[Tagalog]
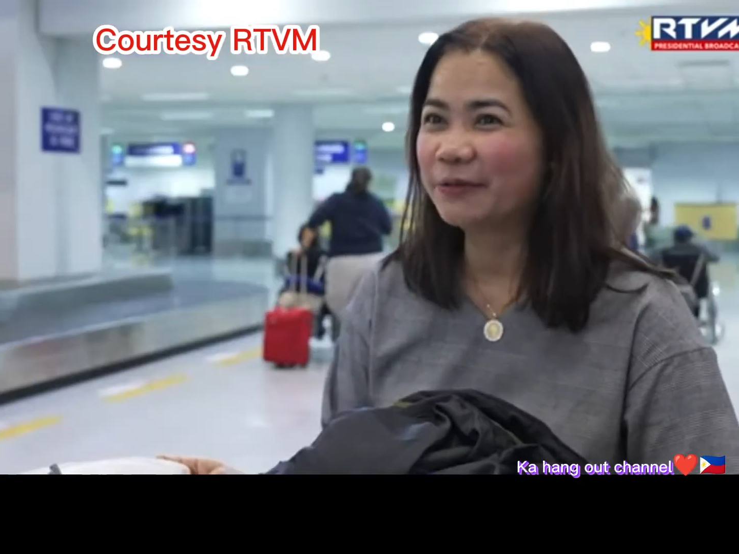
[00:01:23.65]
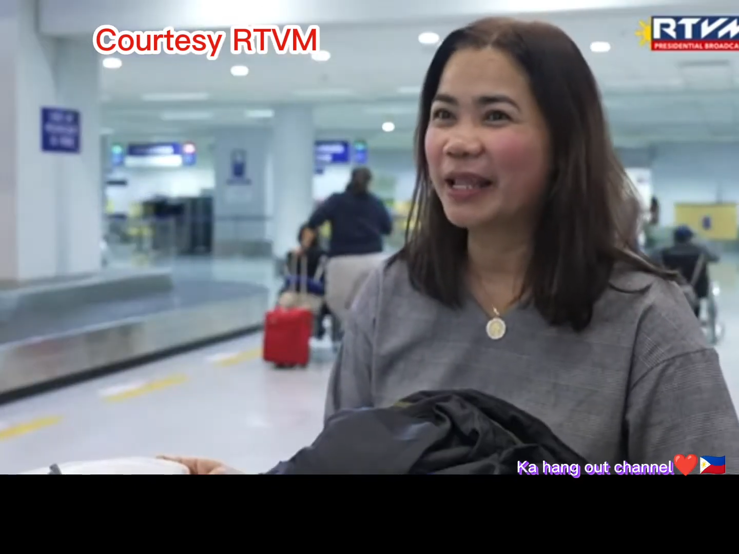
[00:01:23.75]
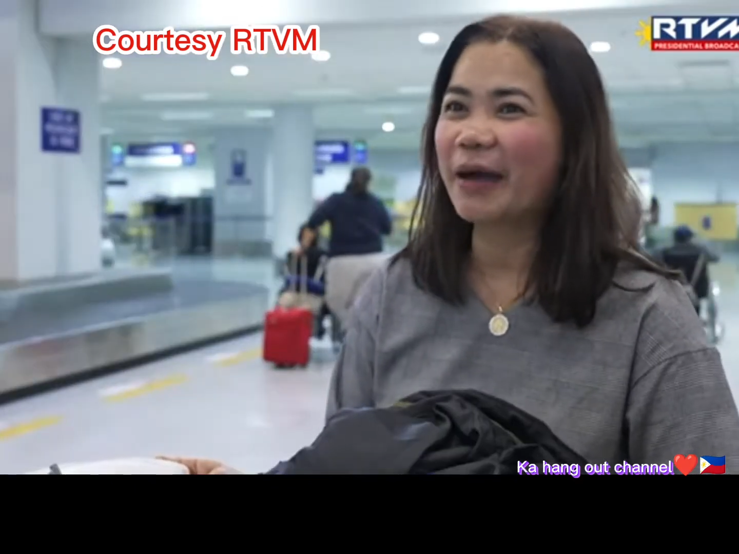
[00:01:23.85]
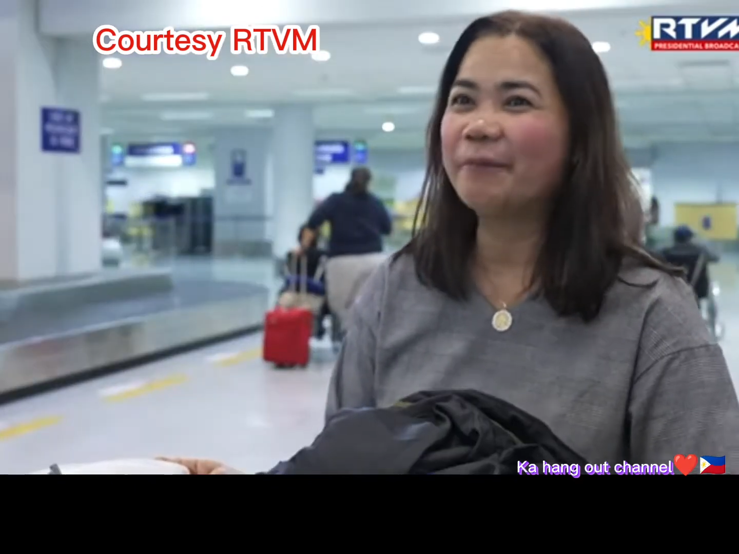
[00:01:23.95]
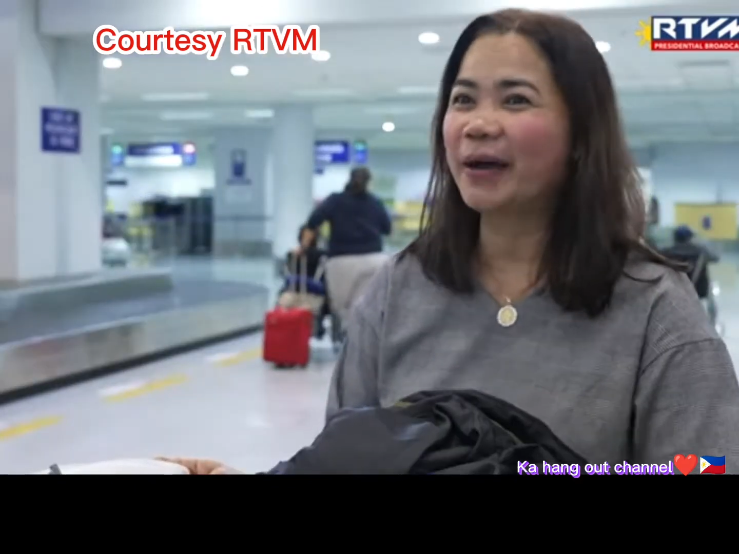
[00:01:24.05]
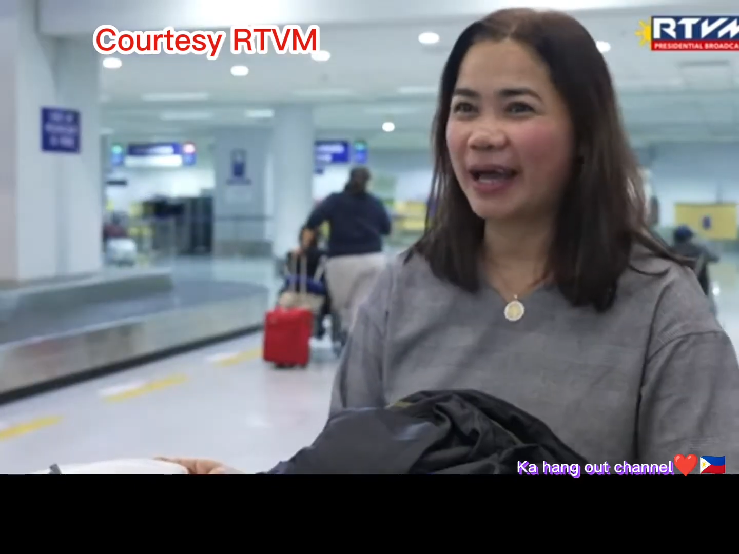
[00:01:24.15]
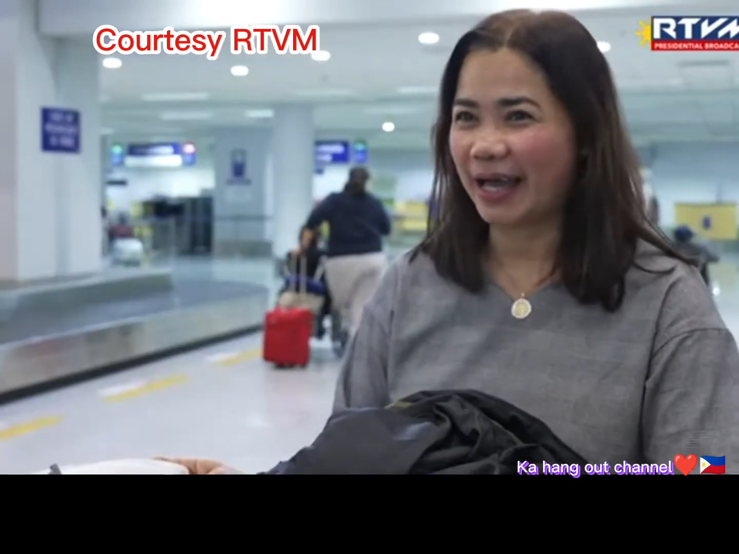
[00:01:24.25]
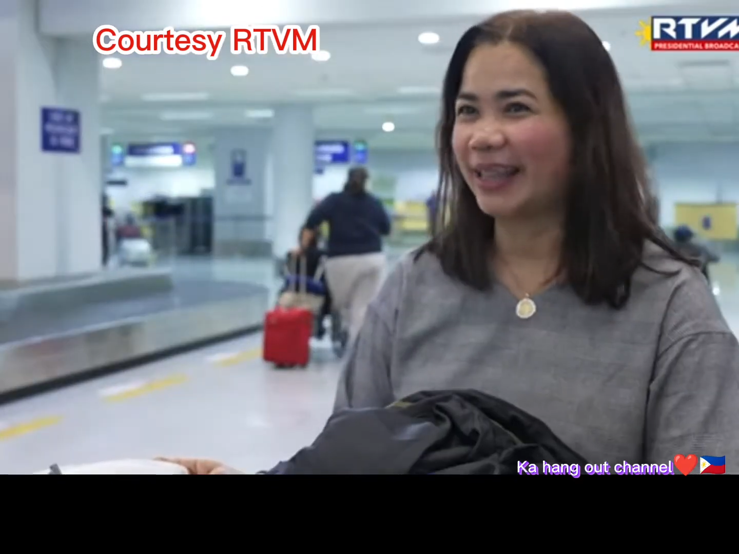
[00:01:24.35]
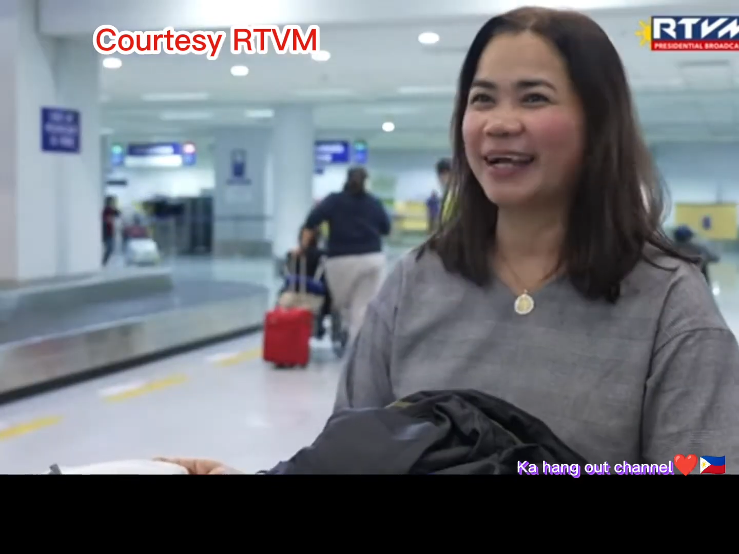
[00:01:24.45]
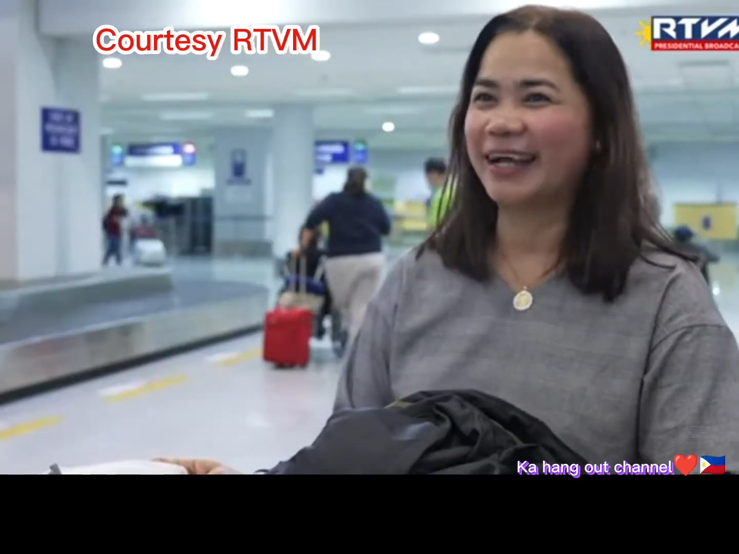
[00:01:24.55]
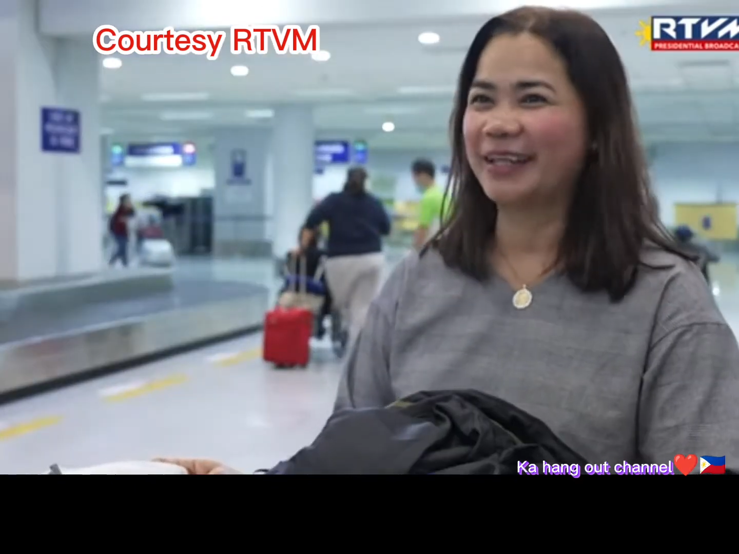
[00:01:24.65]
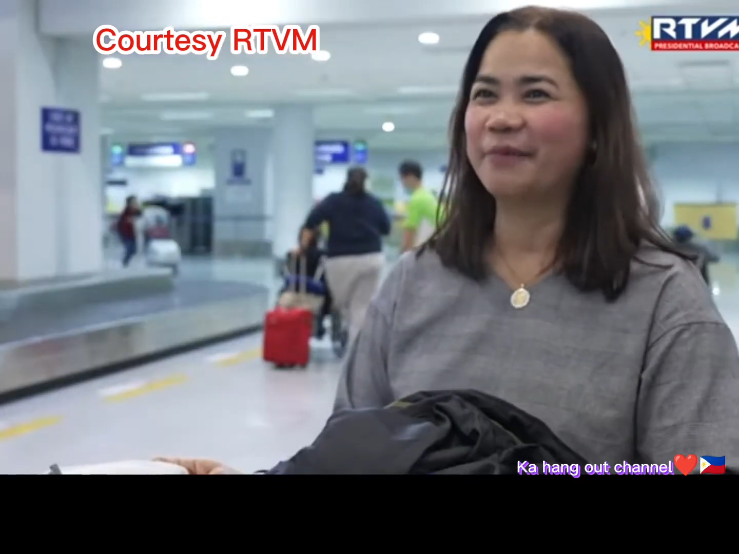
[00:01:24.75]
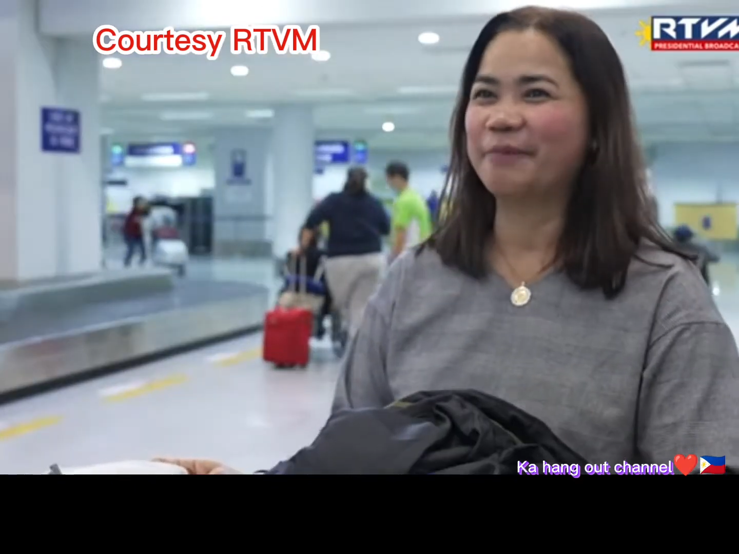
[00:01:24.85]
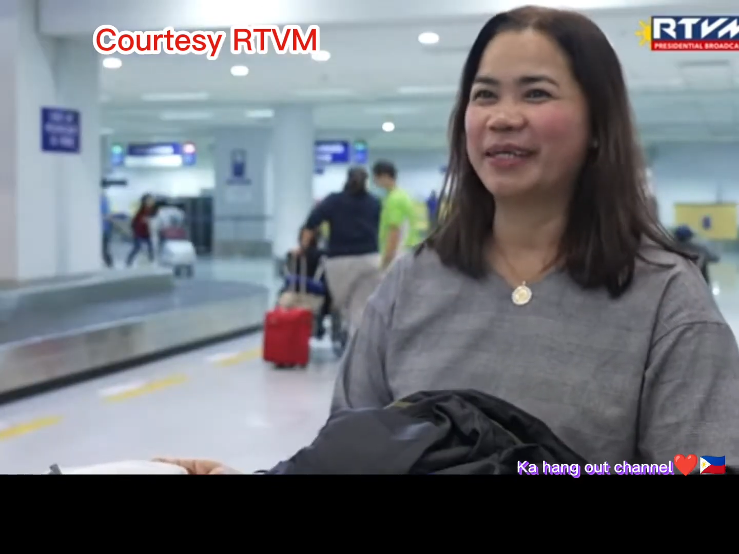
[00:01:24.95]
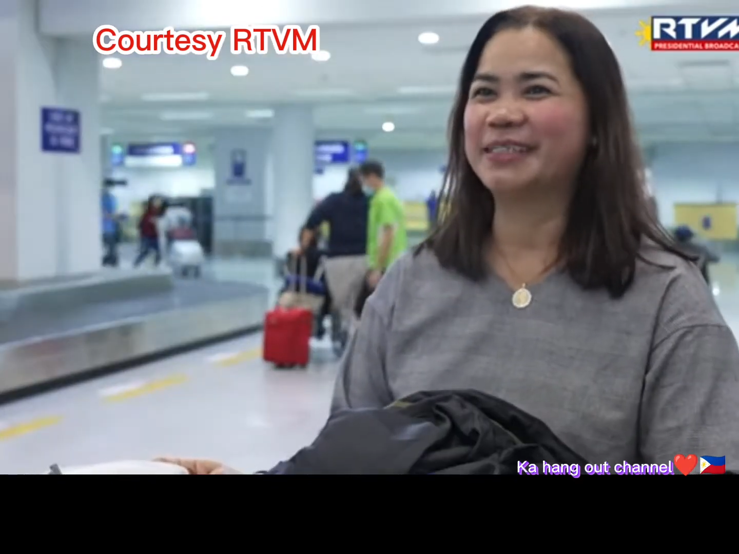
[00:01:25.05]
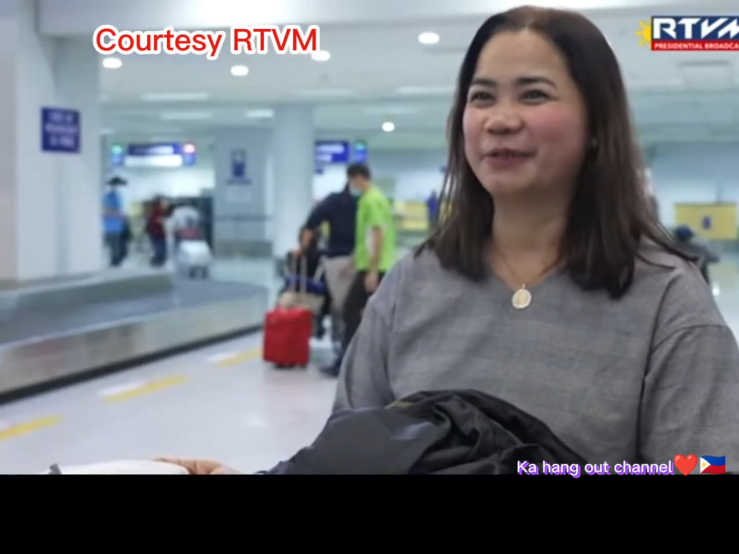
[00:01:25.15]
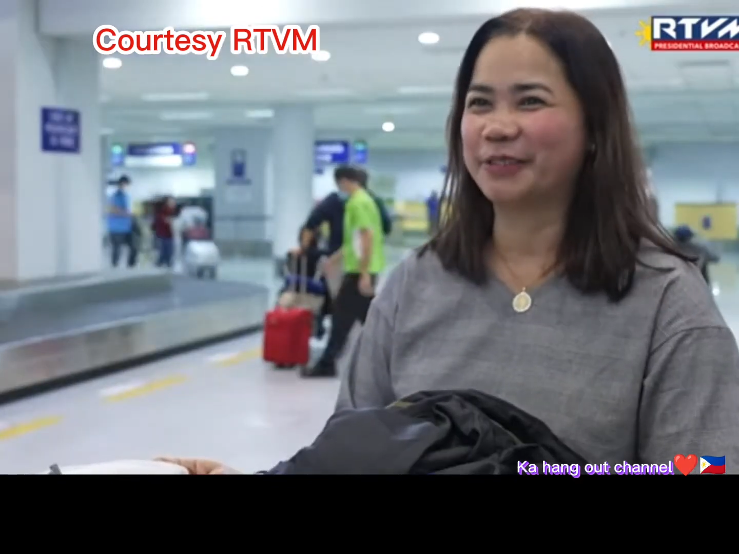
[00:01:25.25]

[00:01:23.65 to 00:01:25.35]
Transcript: Napakahalaga ng Pasko